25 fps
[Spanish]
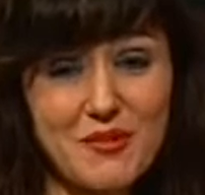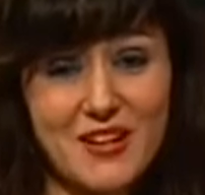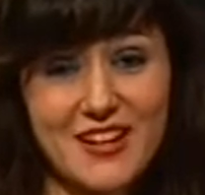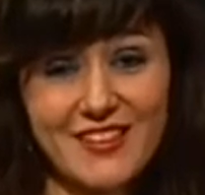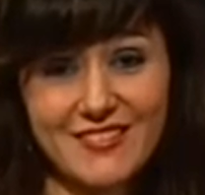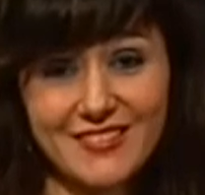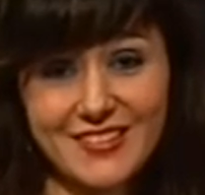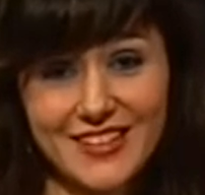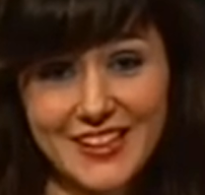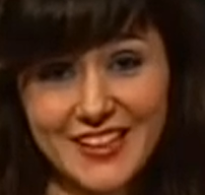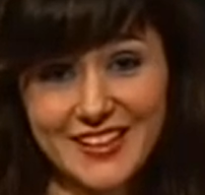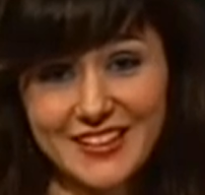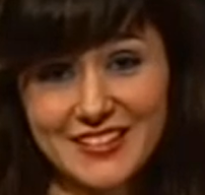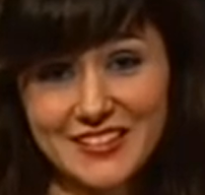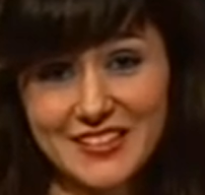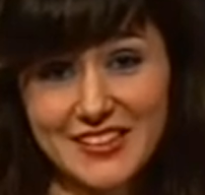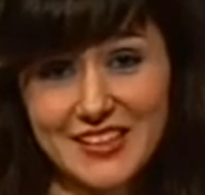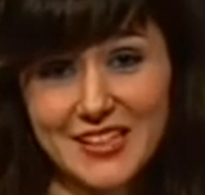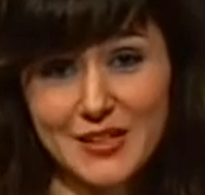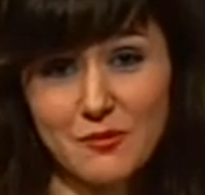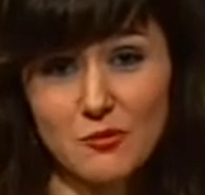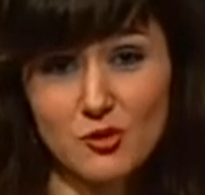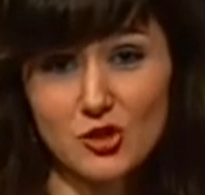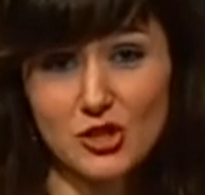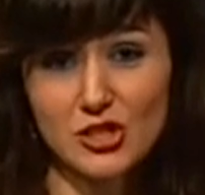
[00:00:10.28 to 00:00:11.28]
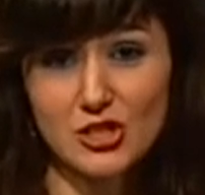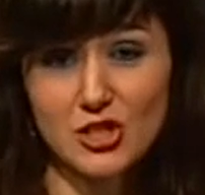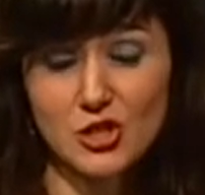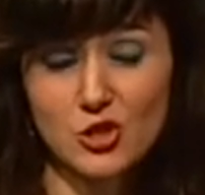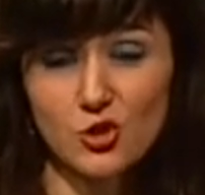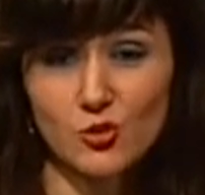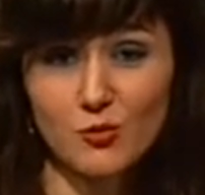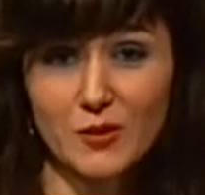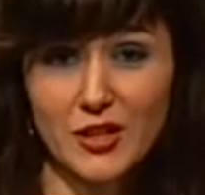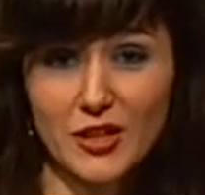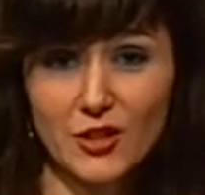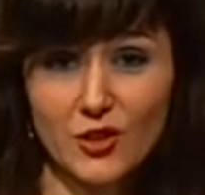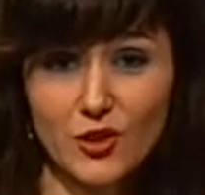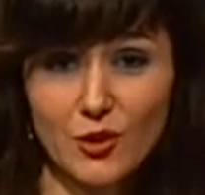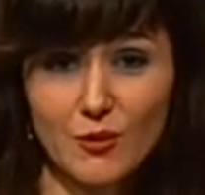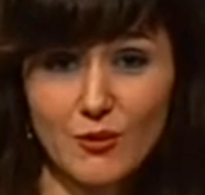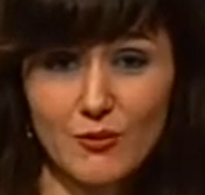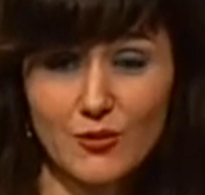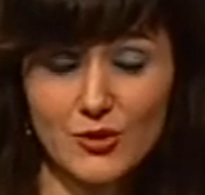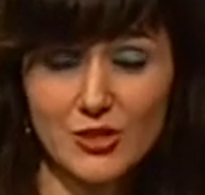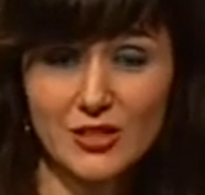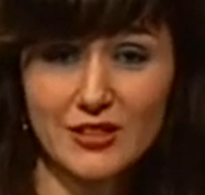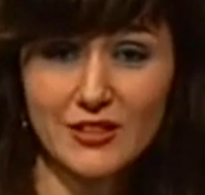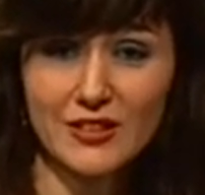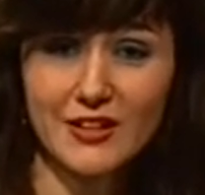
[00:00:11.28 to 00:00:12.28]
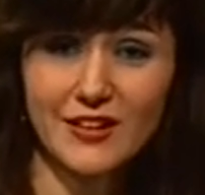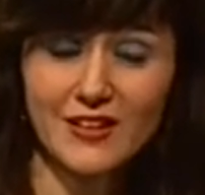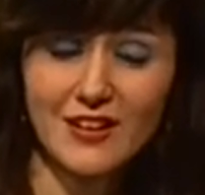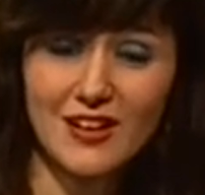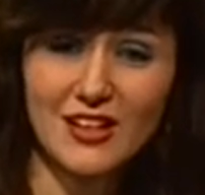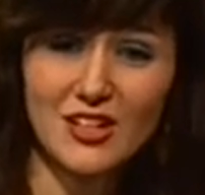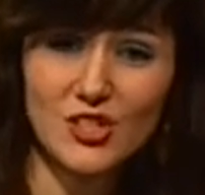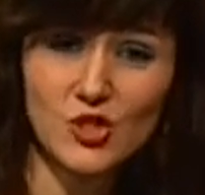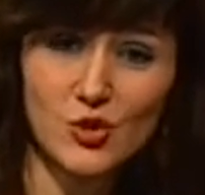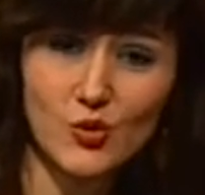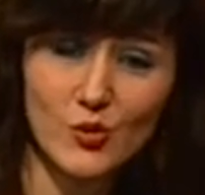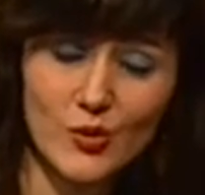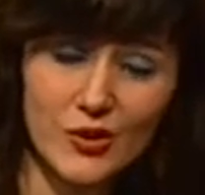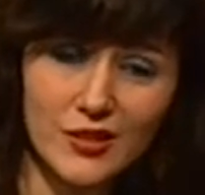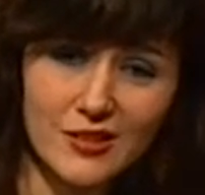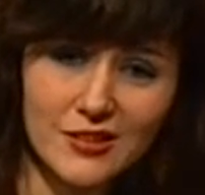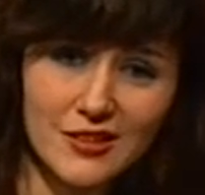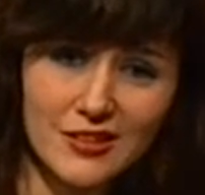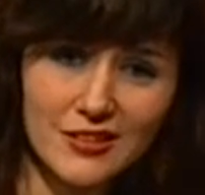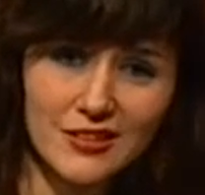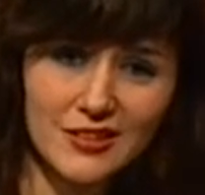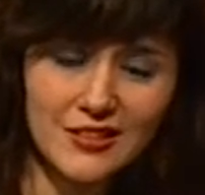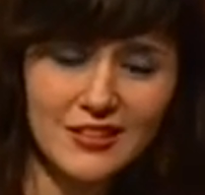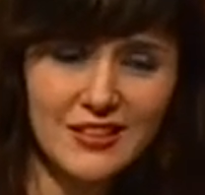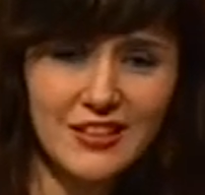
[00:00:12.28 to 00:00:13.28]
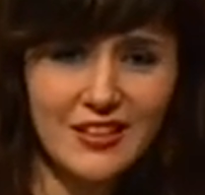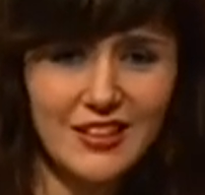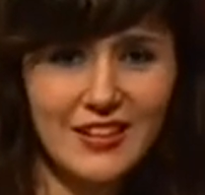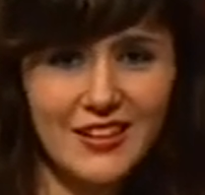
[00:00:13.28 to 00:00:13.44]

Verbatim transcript: entrega, decíamos en el sumario, que vamos a tener la suerte